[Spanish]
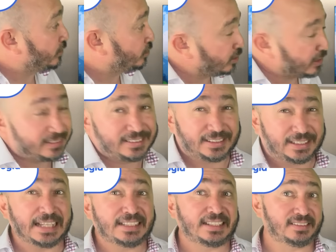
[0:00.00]
zonas
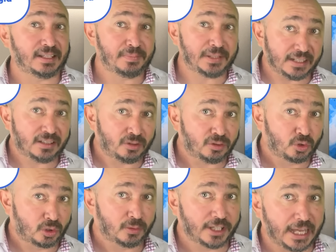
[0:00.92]
rachas de viento,
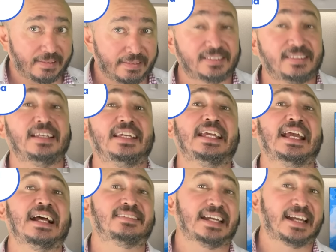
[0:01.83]
turbonadas y
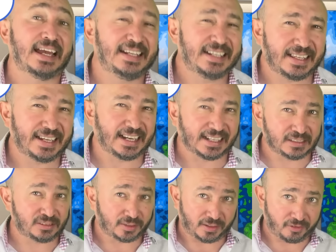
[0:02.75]
hasta caída de
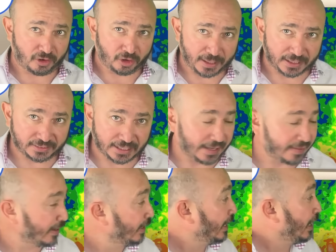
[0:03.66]
granizo de forma
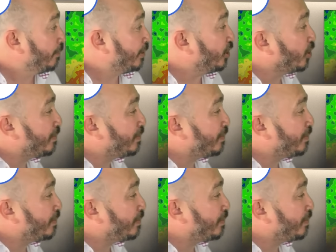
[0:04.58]
aislada. Pero lo